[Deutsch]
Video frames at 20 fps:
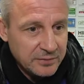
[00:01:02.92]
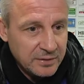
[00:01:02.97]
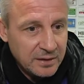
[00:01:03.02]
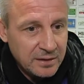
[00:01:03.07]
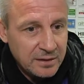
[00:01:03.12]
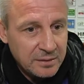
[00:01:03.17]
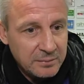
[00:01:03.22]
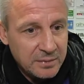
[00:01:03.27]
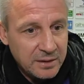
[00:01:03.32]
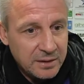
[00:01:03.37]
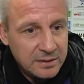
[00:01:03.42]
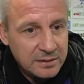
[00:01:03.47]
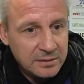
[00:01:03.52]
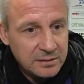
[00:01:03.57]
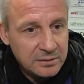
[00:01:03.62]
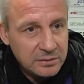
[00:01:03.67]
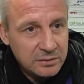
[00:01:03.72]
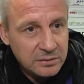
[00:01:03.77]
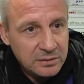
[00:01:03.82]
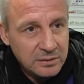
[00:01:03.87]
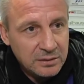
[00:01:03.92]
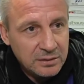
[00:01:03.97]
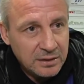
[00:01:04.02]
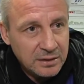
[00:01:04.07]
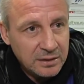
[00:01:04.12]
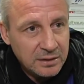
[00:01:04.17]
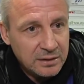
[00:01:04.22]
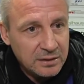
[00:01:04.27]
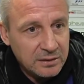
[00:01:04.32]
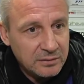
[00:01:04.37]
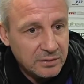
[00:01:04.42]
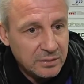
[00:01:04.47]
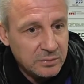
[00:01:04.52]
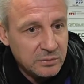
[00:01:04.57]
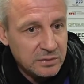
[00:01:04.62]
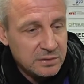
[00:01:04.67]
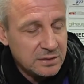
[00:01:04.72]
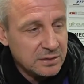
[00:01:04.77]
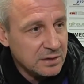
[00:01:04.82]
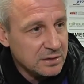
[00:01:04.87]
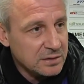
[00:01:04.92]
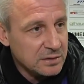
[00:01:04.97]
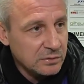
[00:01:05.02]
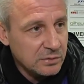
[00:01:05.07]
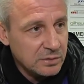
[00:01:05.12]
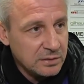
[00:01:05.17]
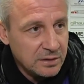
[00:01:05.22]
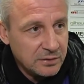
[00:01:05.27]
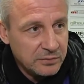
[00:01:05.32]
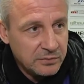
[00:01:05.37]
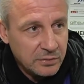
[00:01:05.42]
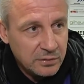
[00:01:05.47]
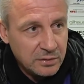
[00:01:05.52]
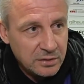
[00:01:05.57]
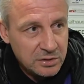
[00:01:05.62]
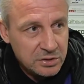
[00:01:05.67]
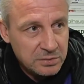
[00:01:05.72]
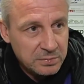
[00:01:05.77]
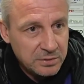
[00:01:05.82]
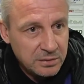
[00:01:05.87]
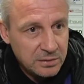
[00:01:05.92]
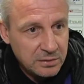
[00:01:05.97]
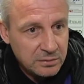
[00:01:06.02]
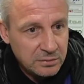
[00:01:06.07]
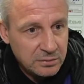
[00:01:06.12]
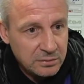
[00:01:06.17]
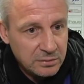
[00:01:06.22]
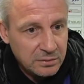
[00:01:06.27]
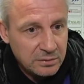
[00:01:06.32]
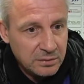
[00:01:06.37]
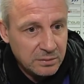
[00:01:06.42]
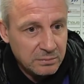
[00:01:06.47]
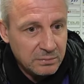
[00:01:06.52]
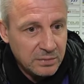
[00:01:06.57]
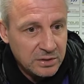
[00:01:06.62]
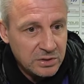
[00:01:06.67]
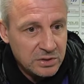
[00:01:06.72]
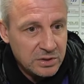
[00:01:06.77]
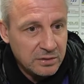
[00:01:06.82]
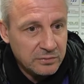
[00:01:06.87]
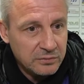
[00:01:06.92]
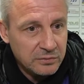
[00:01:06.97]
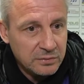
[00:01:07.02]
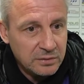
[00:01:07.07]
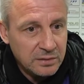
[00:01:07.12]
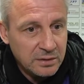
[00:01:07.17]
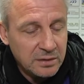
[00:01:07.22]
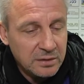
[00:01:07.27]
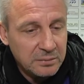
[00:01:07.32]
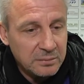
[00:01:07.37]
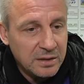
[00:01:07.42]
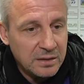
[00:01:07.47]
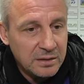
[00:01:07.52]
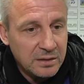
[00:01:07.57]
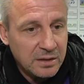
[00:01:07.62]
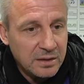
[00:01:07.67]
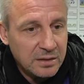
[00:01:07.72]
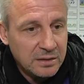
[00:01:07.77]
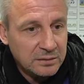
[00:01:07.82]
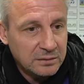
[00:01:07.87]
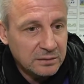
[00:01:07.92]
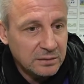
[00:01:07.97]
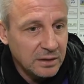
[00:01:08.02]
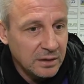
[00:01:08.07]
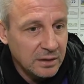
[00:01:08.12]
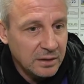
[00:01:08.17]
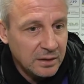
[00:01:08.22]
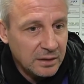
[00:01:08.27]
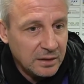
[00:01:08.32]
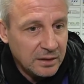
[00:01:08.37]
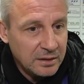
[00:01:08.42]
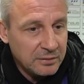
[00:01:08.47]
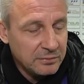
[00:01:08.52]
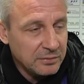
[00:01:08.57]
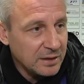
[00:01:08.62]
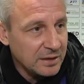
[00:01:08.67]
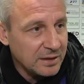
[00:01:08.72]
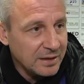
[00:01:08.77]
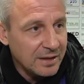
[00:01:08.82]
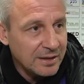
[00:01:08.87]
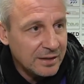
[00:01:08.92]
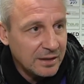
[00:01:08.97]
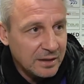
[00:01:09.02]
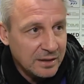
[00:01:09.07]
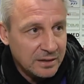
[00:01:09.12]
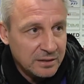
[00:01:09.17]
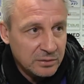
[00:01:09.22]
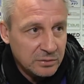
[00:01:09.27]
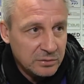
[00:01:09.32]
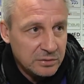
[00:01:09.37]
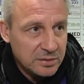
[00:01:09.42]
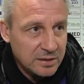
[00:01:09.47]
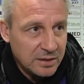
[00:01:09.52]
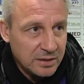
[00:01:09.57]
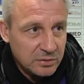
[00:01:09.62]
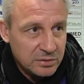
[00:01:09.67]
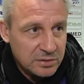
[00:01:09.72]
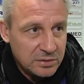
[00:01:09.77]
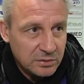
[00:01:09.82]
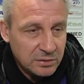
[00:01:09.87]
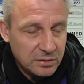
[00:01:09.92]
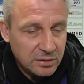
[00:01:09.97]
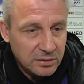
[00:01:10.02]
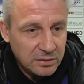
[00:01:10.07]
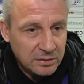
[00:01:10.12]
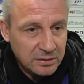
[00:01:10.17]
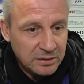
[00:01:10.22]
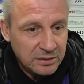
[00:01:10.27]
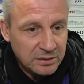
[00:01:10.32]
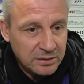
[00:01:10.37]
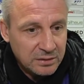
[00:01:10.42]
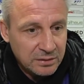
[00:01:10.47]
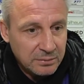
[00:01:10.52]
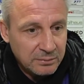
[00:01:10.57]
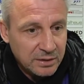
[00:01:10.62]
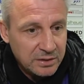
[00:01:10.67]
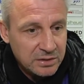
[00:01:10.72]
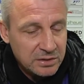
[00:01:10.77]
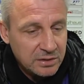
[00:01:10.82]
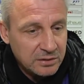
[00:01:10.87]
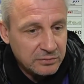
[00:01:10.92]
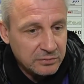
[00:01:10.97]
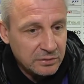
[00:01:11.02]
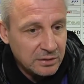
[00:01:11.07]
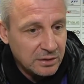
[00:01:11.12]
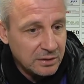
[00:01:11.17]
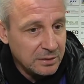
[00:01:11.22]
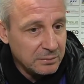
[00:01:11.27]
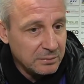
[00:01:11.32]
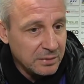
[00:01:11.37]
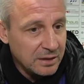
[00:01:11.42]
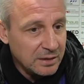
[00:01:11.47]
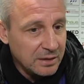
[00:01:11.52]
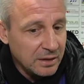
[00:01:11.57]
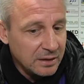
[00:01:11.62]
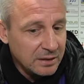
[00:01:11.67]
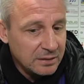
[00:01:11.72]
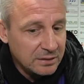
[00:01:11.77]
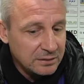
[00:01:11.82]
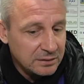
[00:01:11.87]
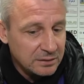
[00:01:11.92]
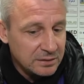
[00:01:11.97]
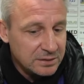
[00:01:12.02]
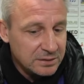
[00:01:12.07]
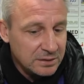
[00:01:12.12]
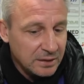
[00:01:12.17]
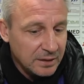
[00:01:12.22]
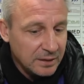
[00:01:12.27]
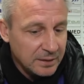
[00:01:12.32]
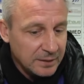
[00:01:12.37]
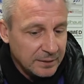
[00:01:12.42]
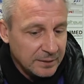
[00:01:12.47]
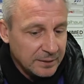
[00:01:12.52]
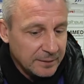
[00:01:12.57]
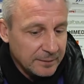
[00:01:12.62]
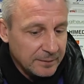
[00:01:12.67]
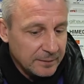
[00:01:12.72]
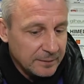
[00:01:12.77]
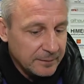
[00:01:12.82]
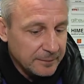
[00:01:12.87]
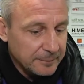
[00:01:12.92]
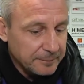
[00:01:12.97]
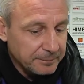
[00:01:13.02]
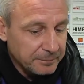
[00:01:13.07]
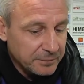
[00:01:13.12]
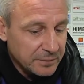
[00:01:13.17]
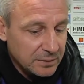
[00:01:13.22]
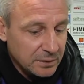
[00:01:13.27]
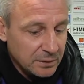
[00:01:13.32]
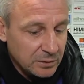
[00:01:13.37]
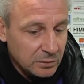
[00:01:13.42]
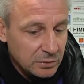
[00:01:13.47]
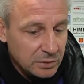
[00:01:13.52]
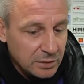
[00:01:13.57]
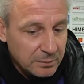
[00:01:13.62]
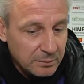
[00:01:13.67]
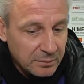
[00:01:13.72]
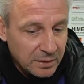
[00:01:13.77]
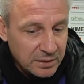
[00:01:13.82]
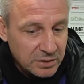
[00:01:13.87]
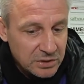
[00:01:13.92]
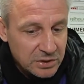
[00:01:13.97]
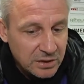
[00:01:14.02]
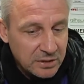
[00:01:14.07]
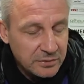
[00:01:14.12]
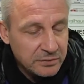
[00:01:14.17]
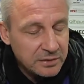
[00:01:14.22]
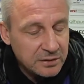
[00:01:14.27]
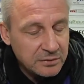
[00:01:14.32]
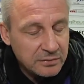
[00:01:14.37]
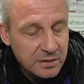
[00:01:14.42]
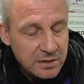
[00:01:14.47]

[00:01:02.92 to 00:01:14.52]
Fehler machen und denken, wir müssen jetzt nur nach vorne spielen und die Mannschaft von Alemannia Aachen einfach einladen, uns auszukontern. Die Mannschaft von Alemannia Aachen ist ähm, junge Mannschaft, die